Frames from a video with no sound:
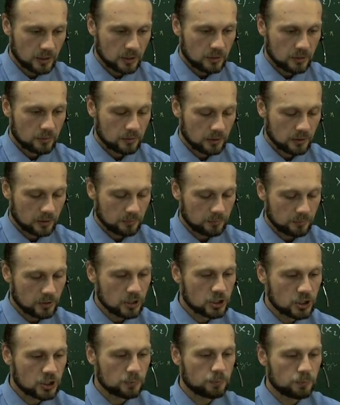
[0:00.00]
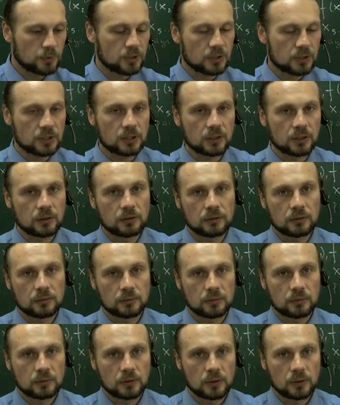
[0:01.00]
э, меньше 5.
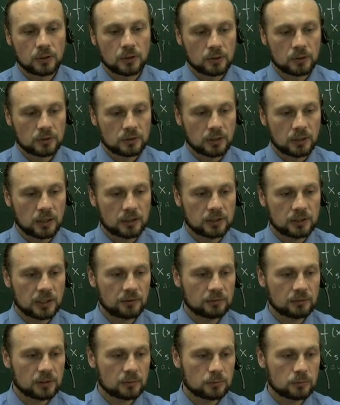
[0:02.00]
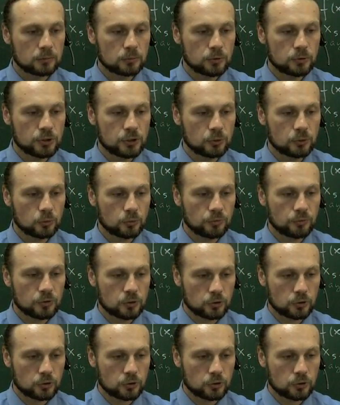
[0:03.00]
Да, я в этом случае увижу